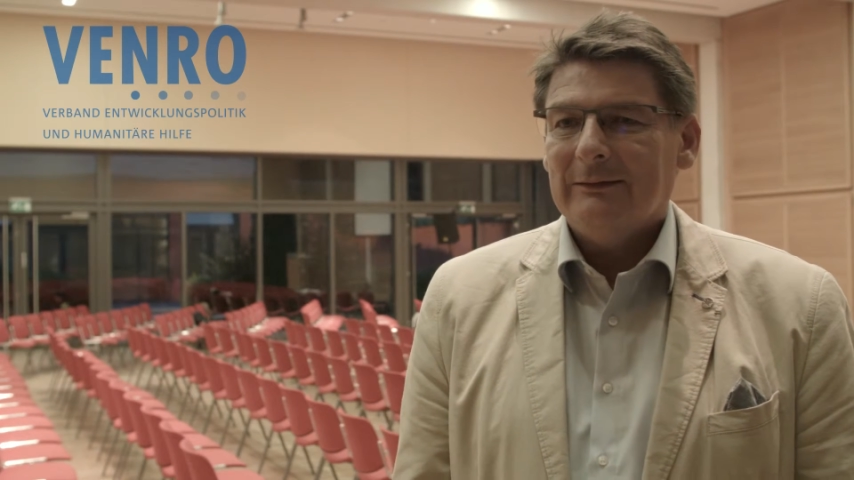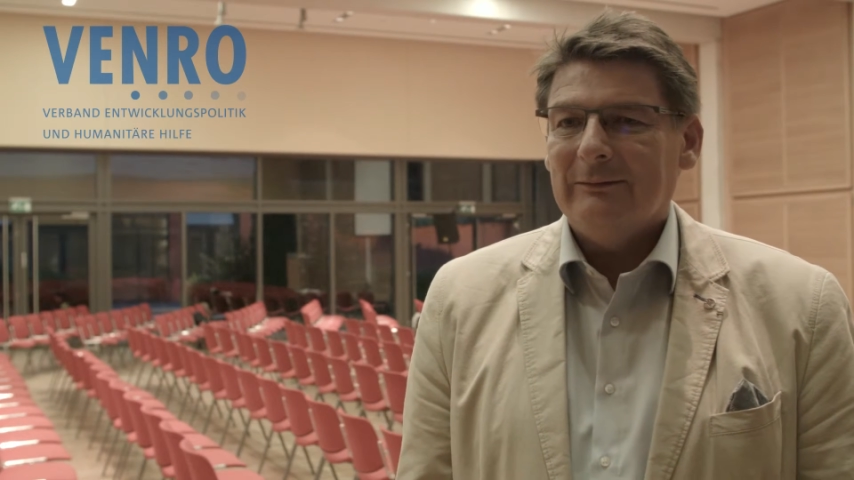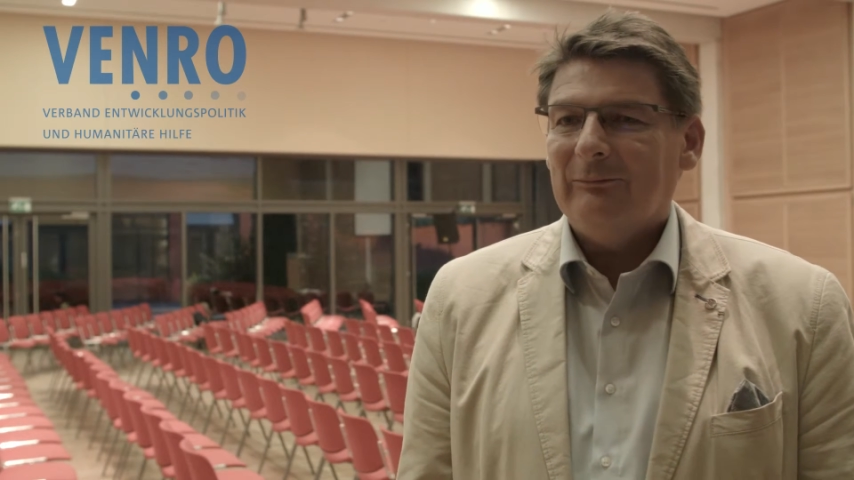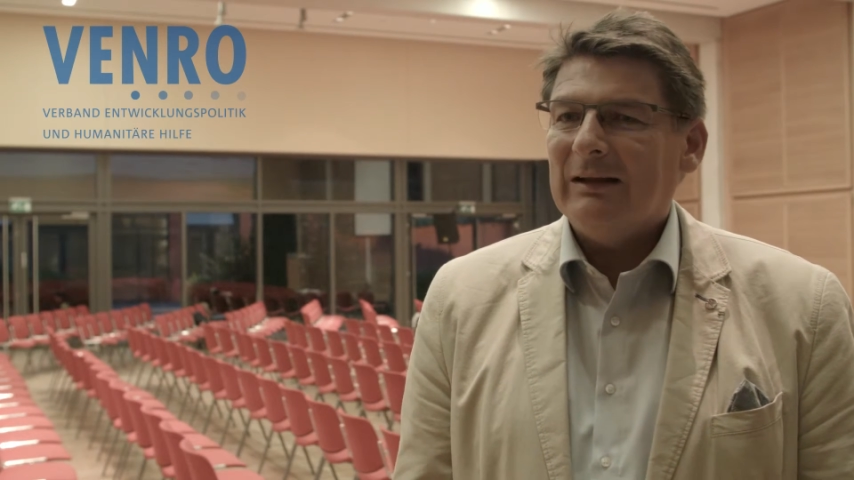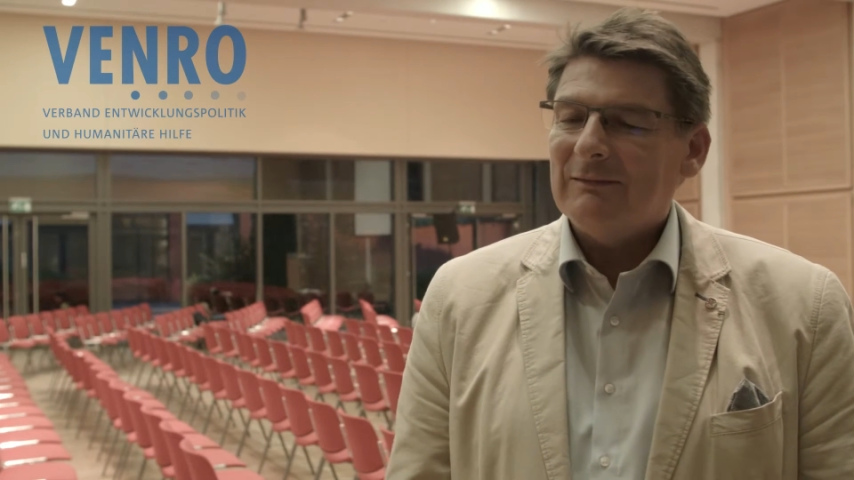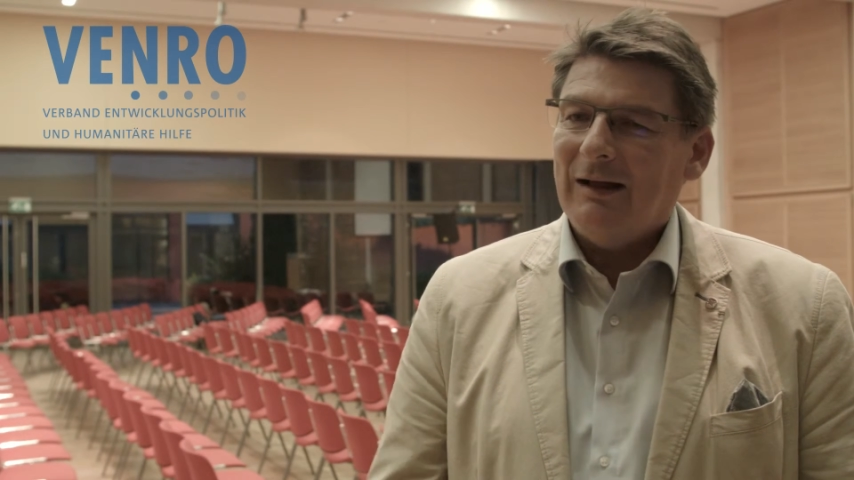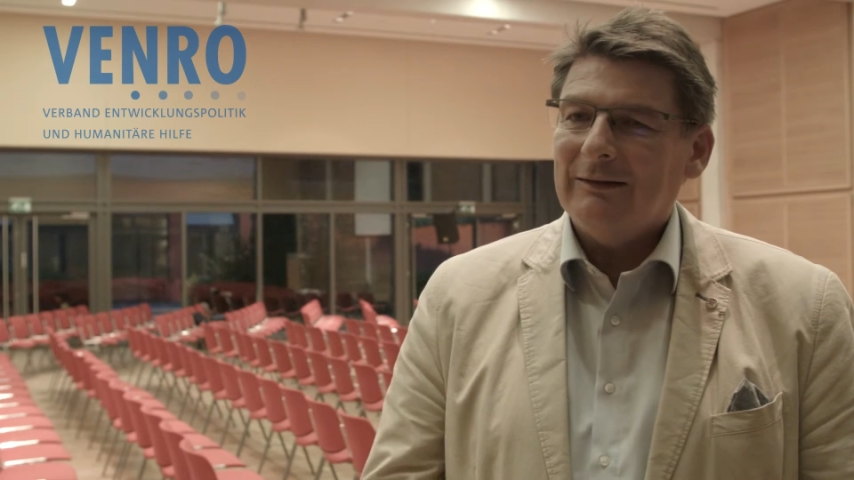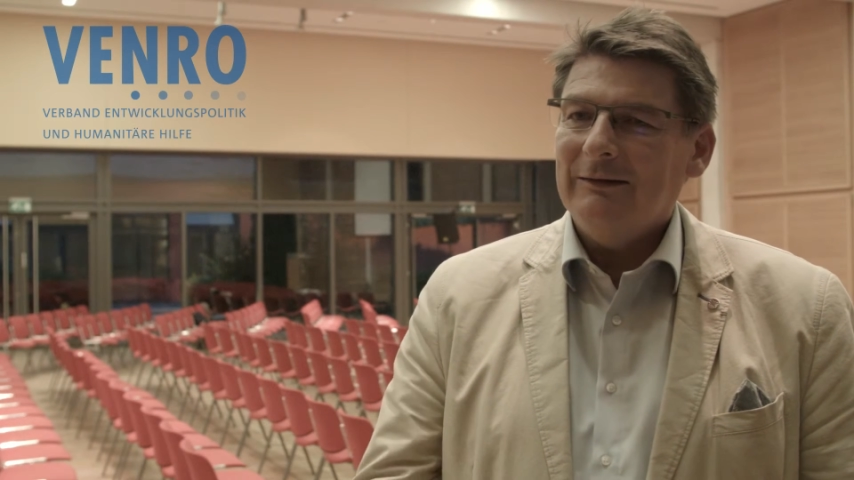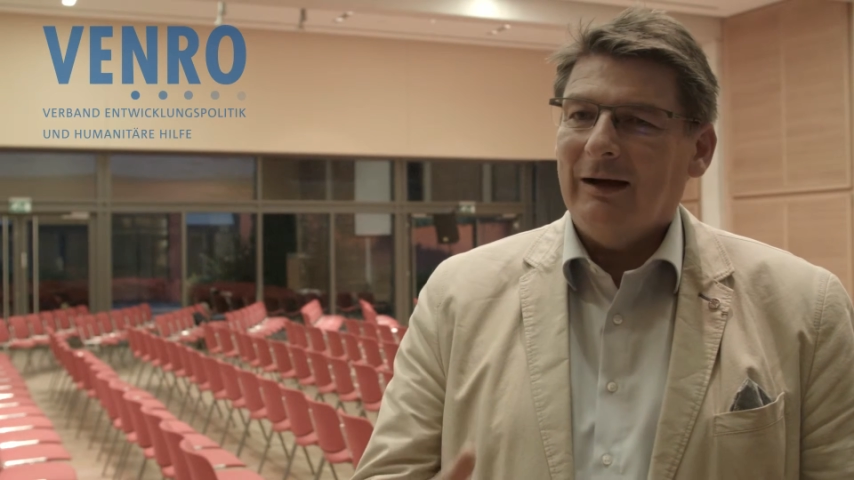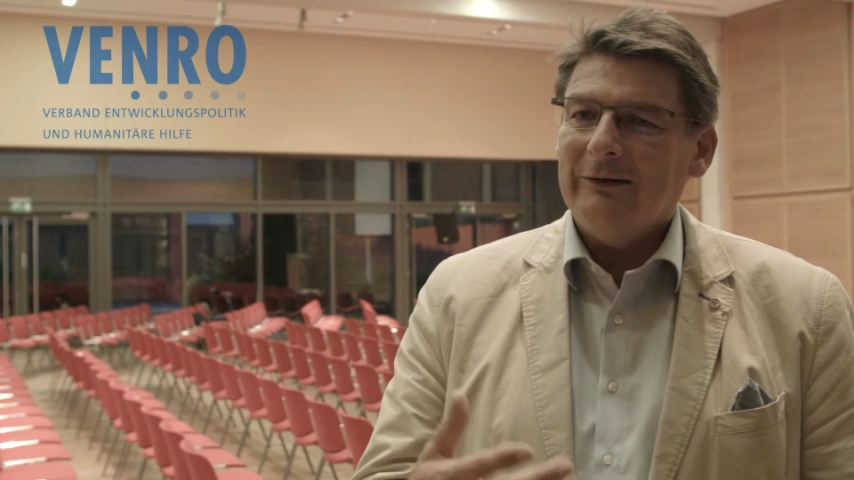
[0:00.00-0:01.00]
äh, wer
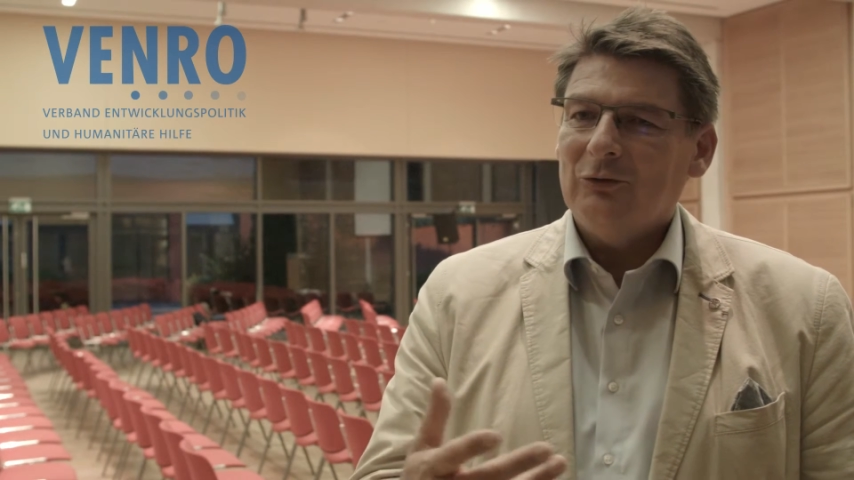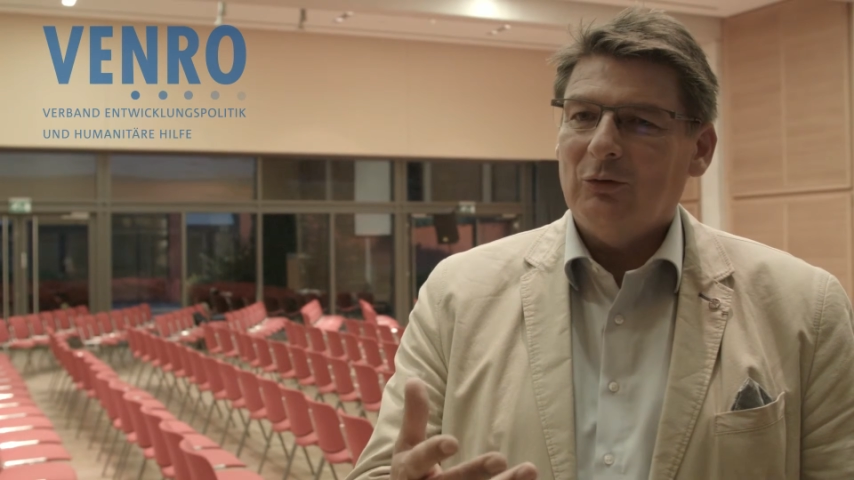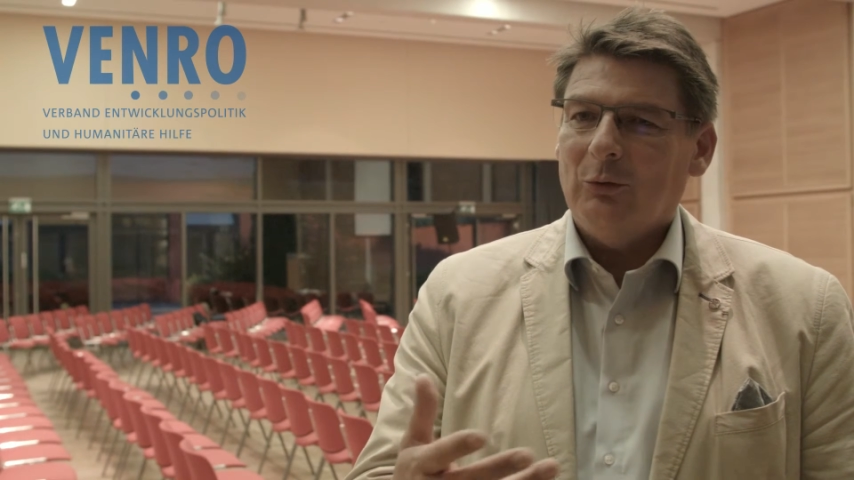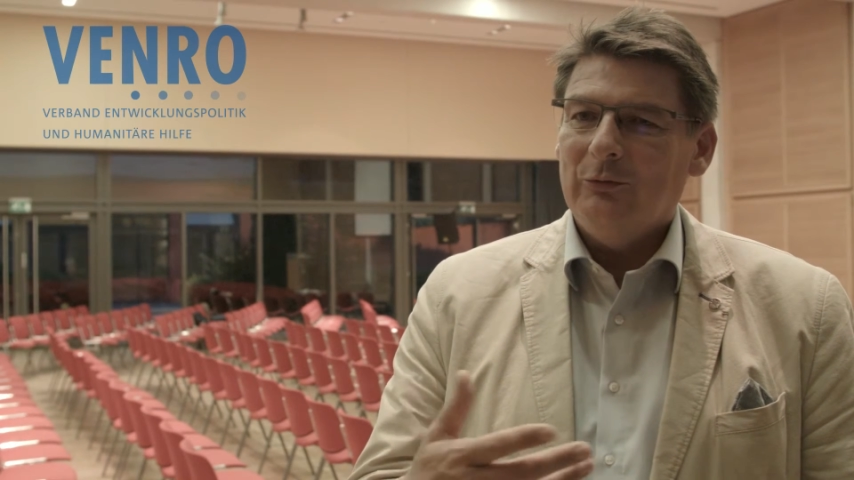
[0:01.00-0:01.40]
zahlt denn eigentlich für